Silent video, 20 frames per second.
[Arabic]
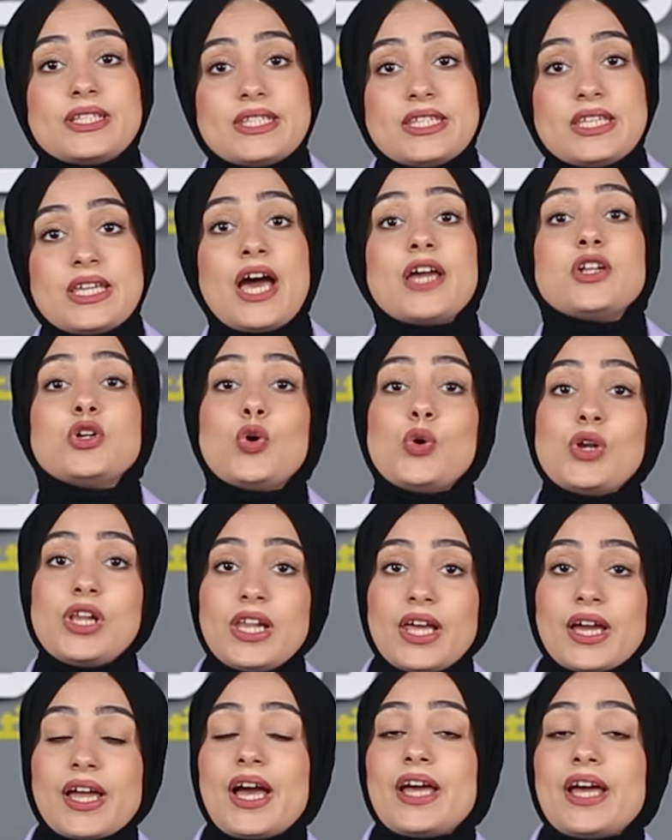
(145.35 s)
دي
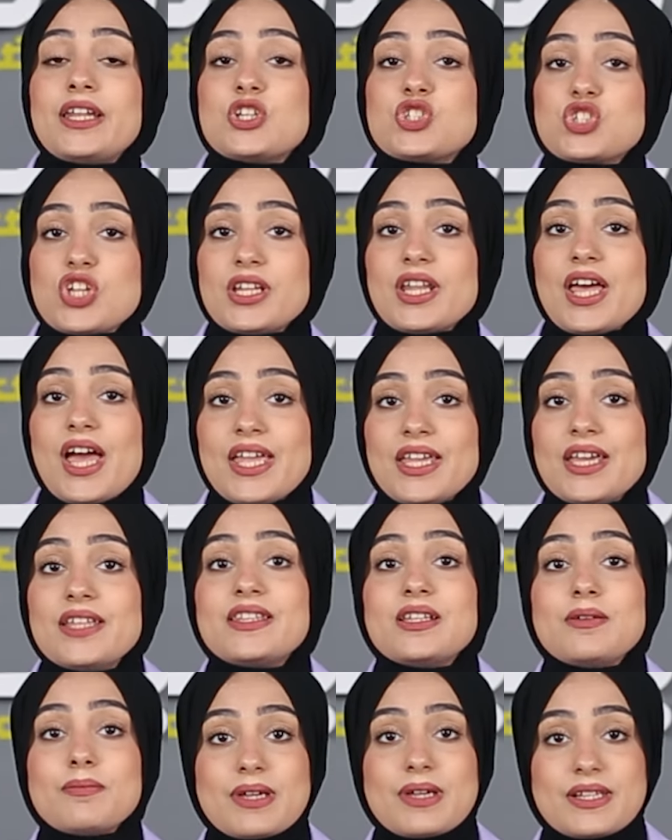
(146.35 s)
هنقول لك علشان
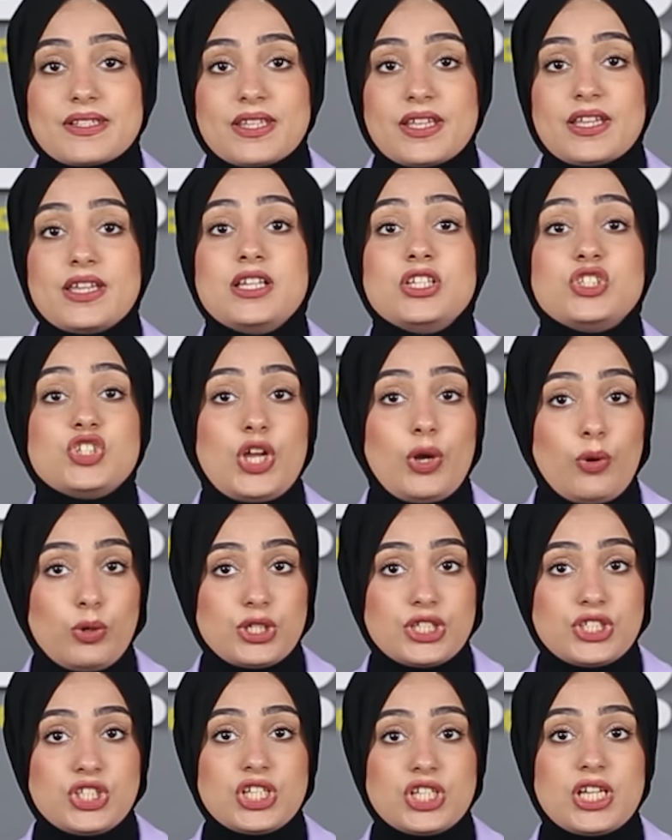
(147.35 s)
هيئة المسح
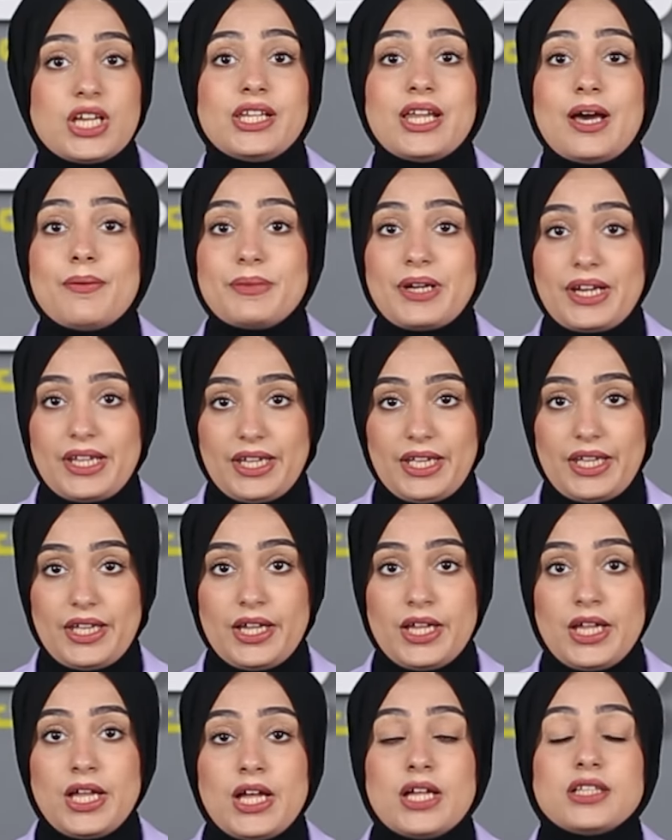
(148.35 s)
الجيولوجي الأمريكية